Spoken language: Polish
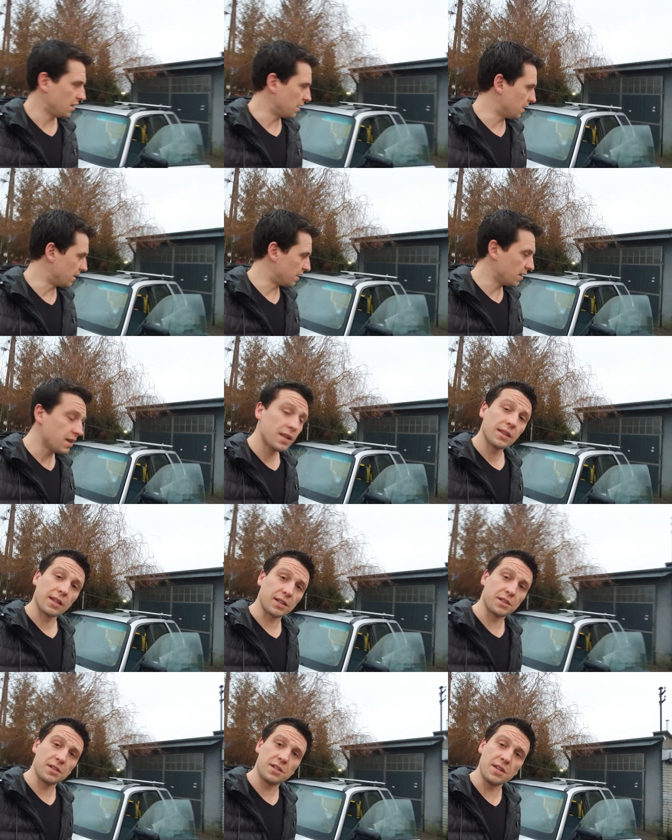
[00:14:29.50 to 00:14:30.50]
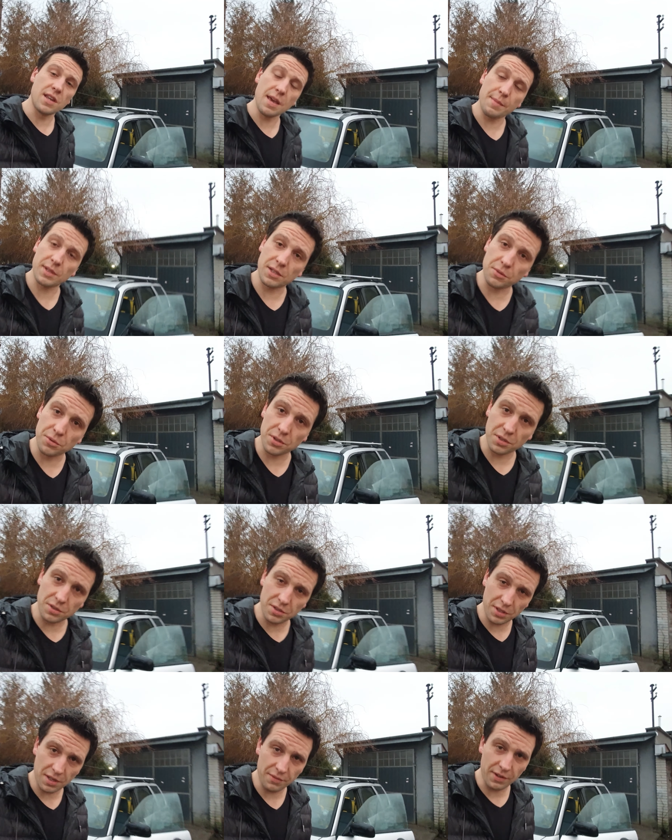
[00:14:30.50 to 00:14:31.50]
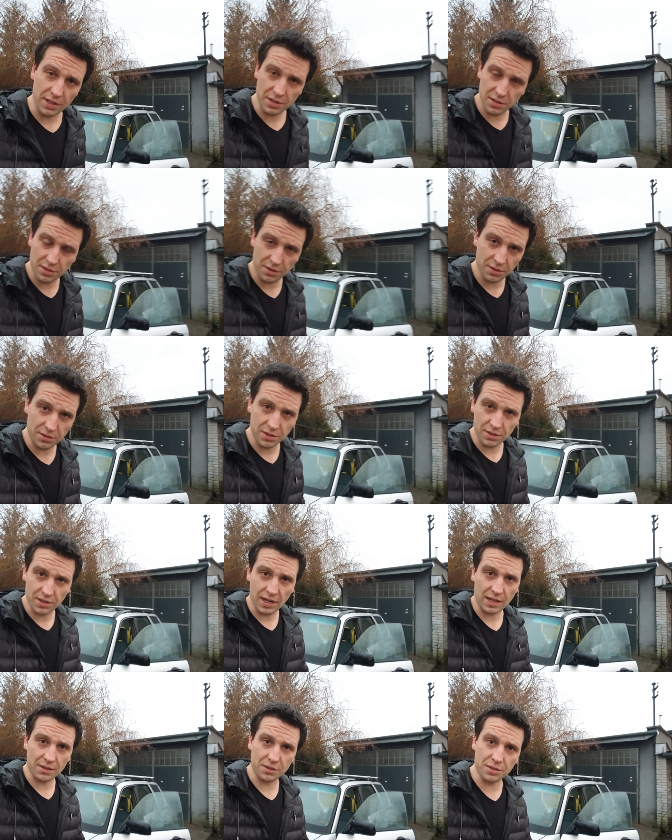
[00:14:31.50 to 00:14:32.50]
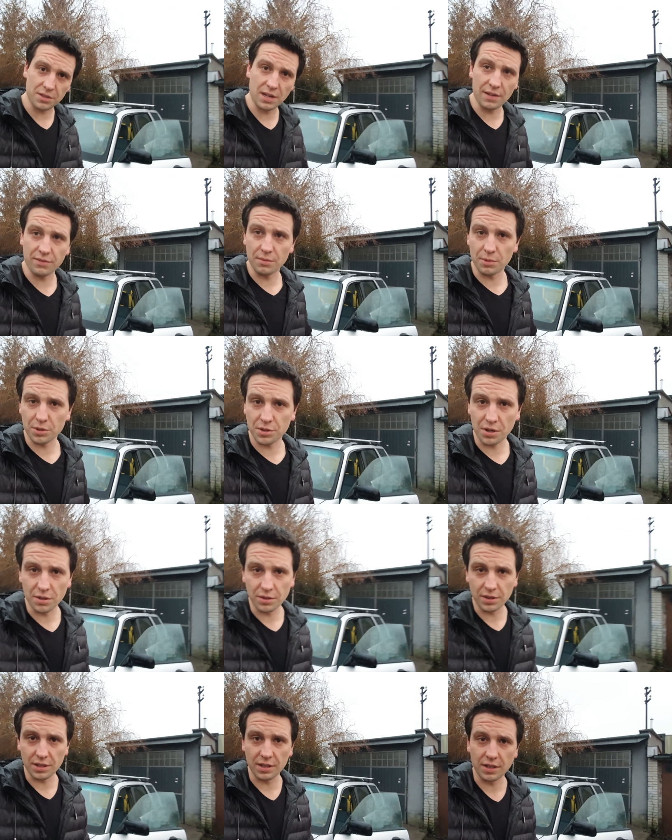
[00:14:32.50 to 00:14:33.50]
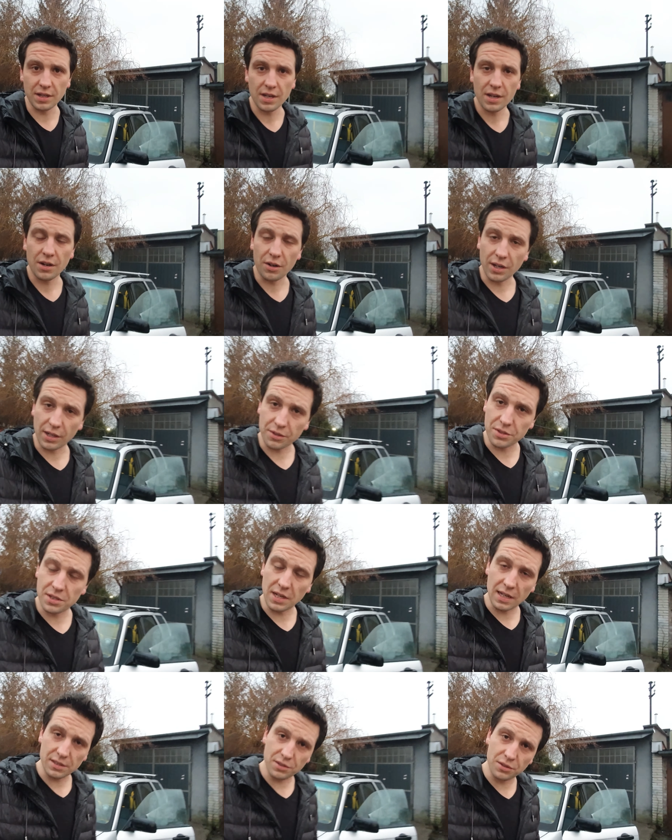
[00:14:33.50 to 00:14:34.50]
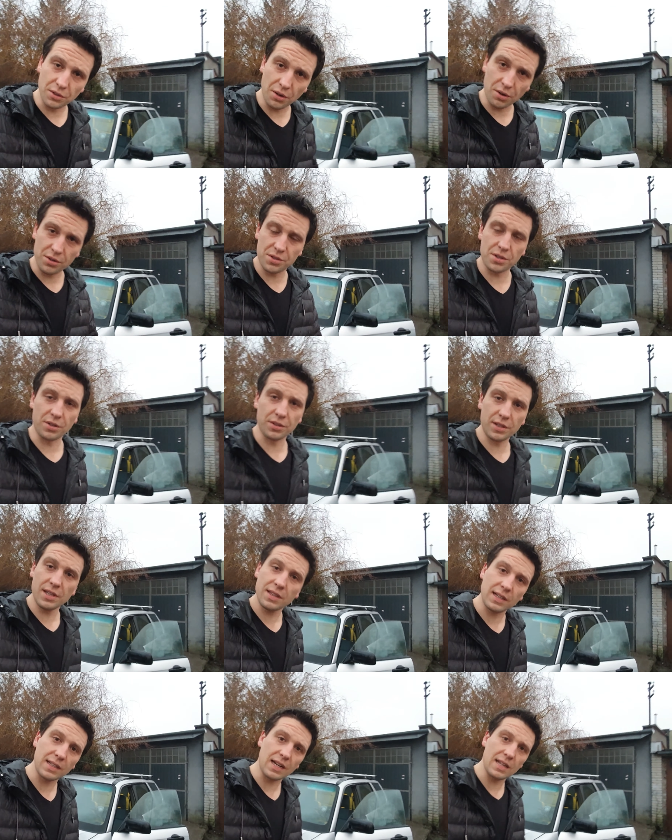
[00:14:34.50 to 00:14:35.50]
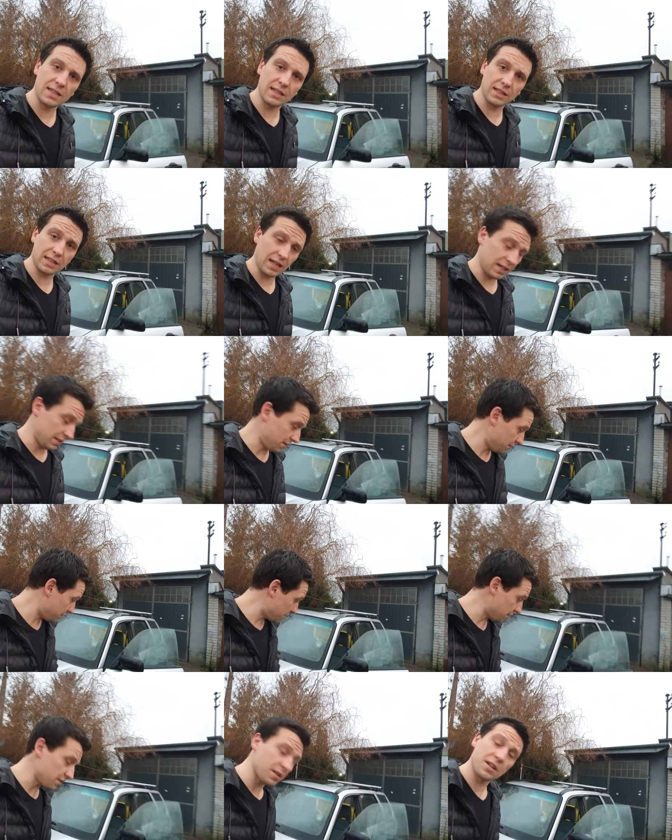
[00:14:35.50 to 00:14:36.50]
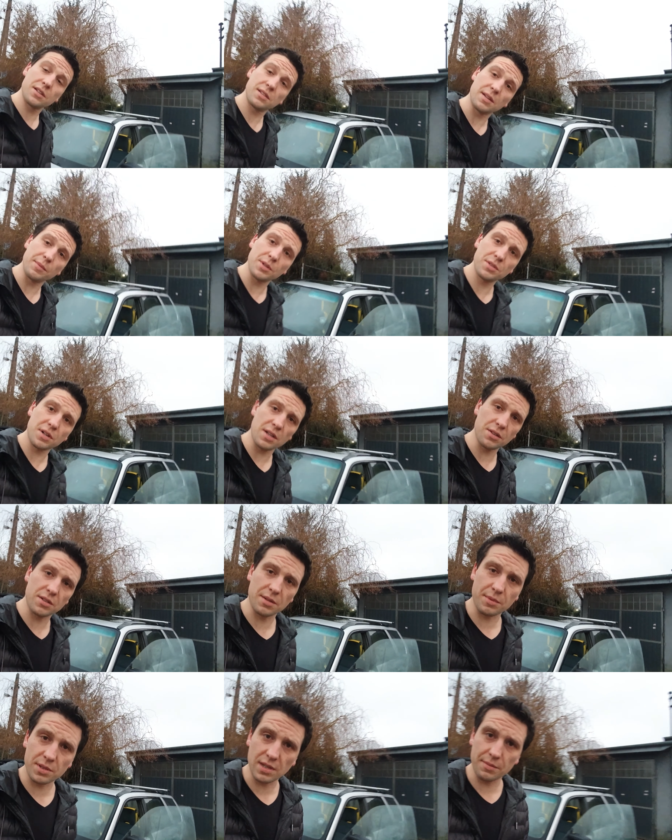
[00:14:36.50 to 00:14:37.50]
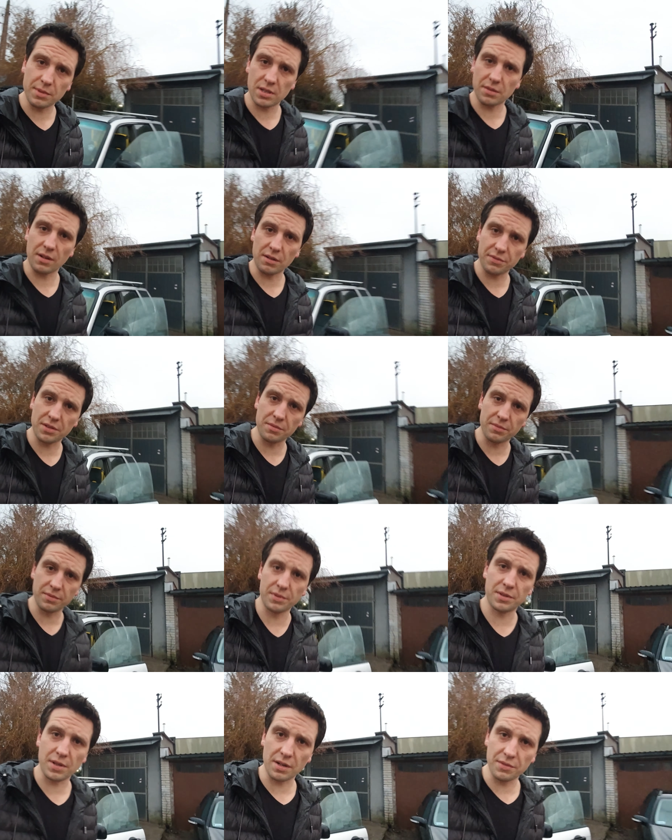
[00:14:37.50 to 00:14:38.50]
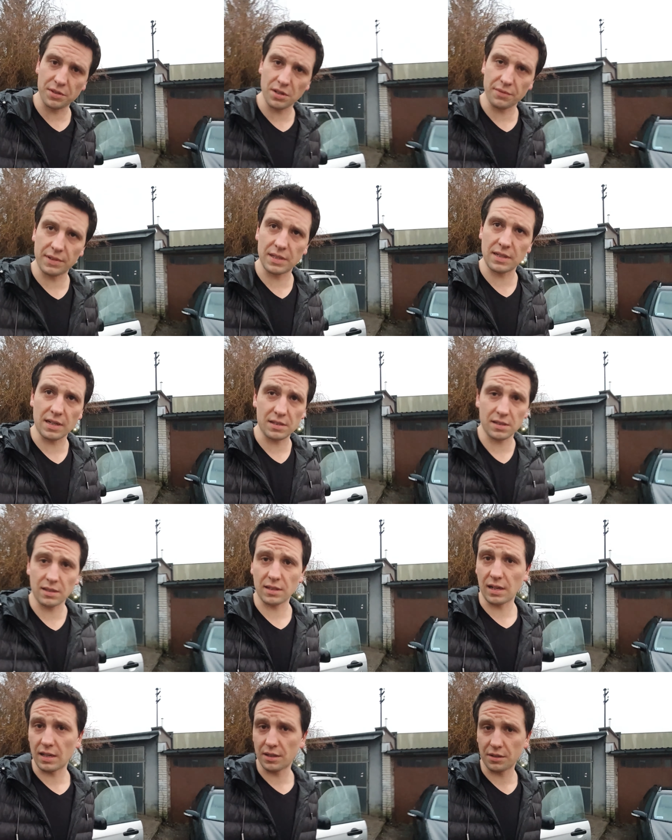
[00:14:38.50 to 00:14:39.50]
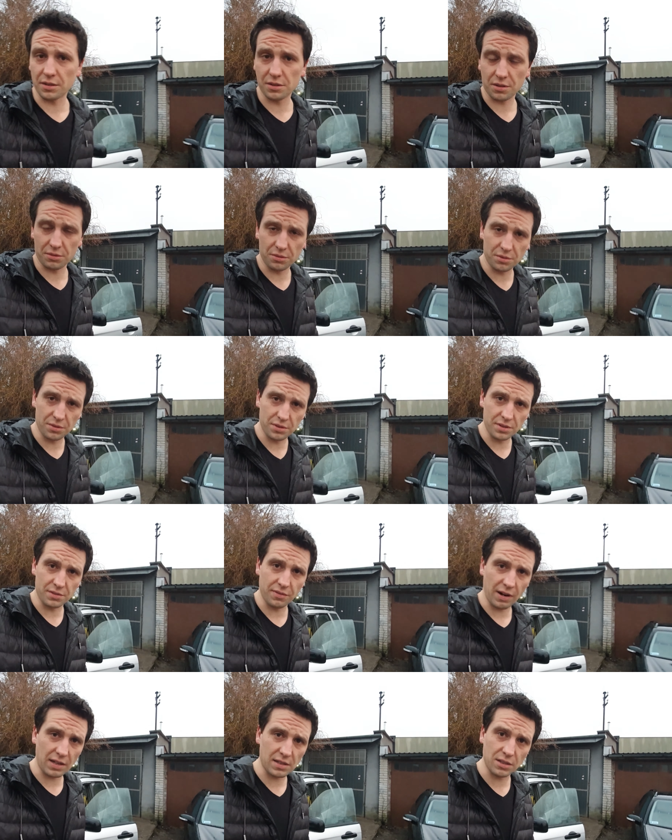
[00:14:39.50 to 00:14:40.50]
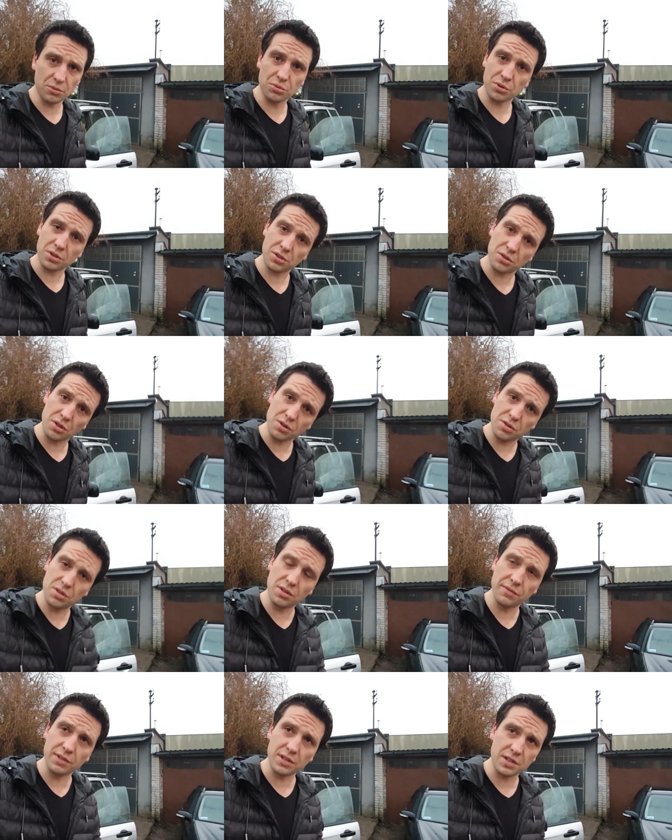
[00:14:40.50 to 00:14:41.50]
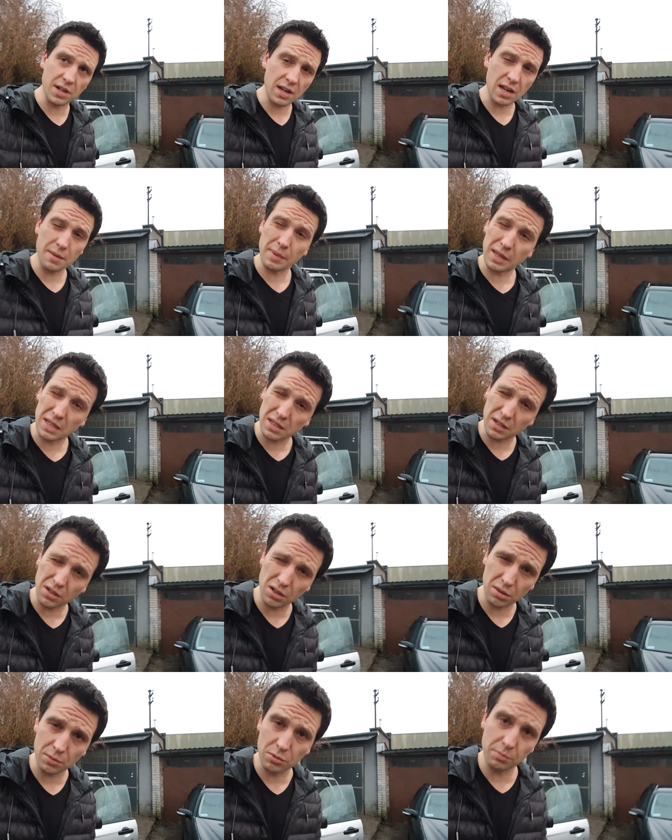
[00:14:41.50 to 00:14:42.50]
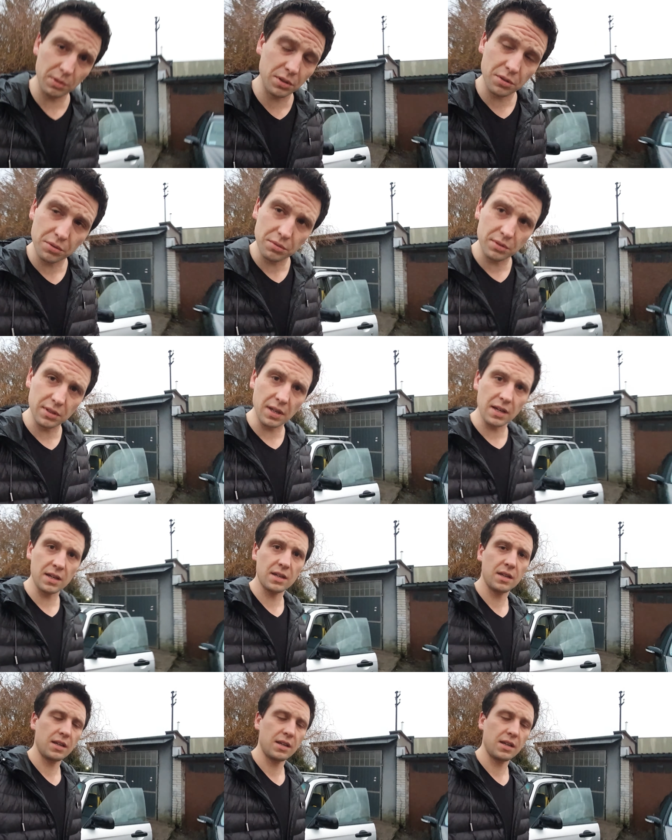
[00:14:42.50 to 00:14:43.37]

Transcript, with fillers: E, także jeśli nie ma za dużych oczekiwań, jeśli chodzi o jakość, nie wiem, osiągi, o jakość jazdy, o osiągi itd., tak itd., tak to oszczędność tego jest sama oszczędność. Tam czasami trzeba owszem serwisować gaz i tak dalej. Koniec końców się zwraca, dużo oszczędności do wyliczenia. Nie będę tego robił, bo to nudne.